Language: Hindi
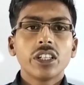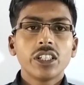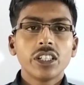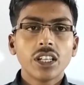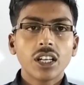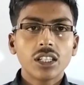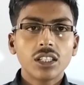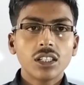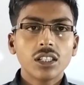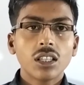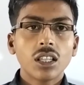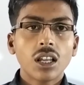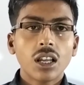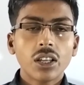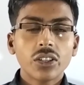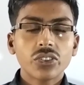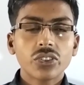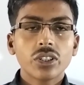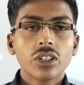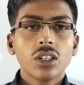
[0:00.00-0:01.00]
हियरिंग
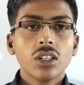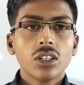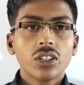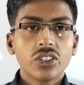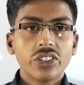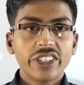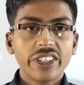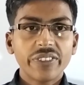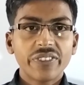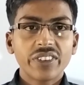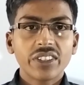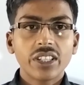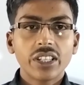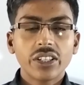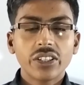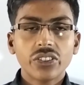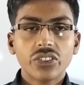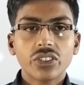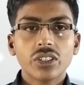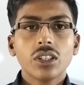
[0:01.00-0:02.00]
लॉस
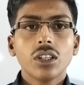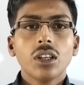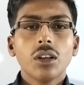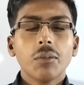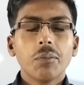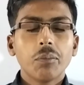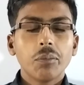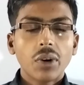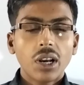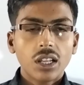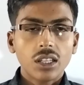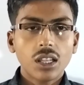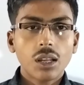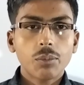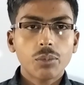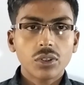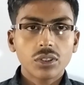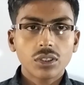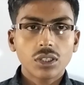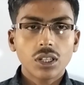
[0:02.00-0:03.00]
डिफनेस
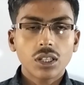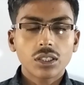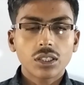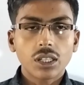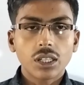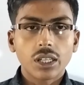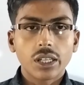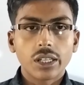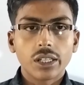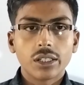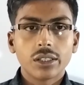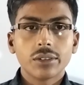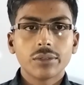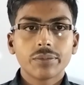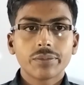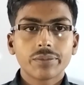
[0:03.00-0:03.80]
बहरापन कहते हैं